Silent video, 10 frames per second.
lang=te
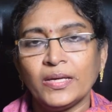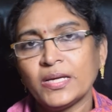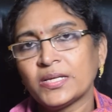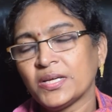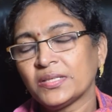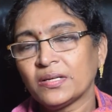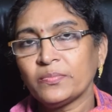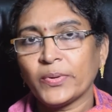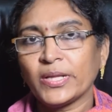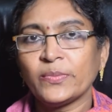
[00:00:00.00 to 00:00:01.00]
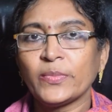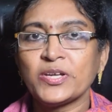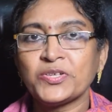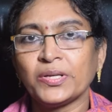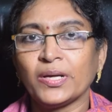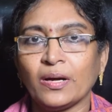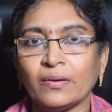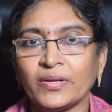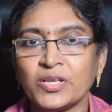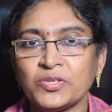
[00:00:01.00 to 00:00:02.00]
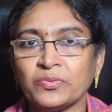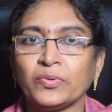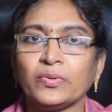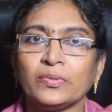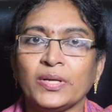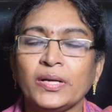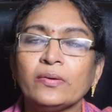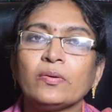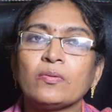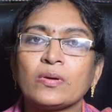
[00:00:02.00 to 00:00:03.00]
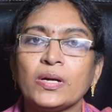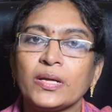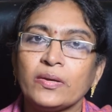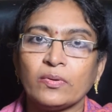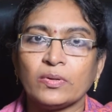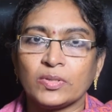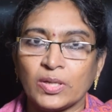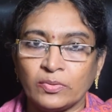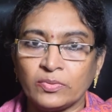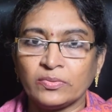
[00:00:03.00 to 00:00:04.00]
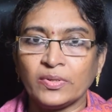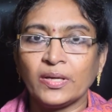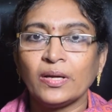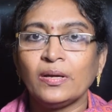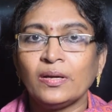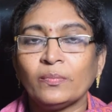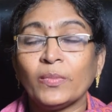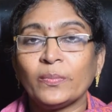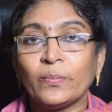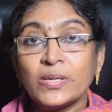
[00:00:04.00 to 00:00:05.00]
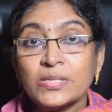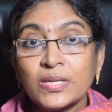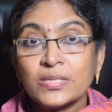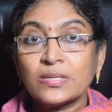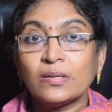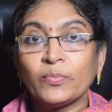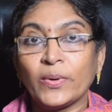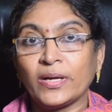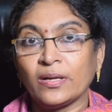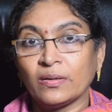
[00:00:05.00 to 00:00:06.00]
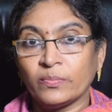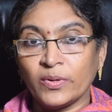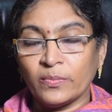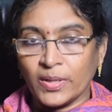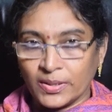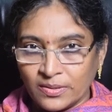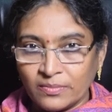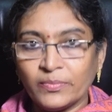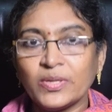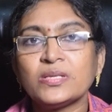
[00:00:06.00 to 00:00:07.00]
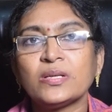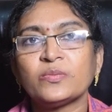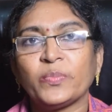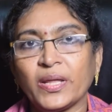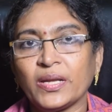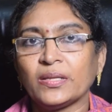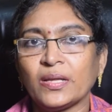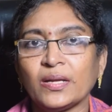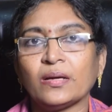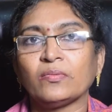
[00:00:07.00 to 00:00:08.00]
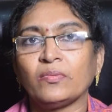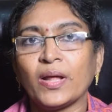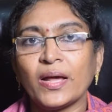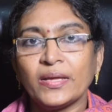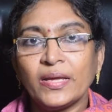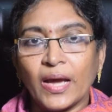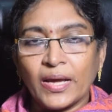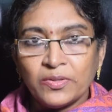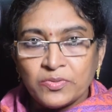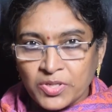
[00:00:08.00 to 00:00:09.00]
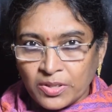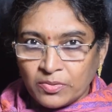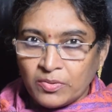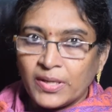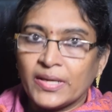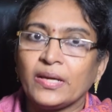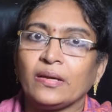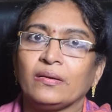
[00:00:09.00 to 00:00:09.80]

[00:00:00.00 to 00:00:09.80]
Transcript: ఈ క్షేత్రం ప్రతి మనిషిని ఆవరించి ఉంటుందండి ఒక్కొక్కరికి ఒక్కొక్క తగ్గుతుంది బట్ బిజినెస్లో పెట్టినప్పుడు మాత్రం బిజినెస్ పేరు ఏదైనా కూడా ఈ ఐదు శక్తులకి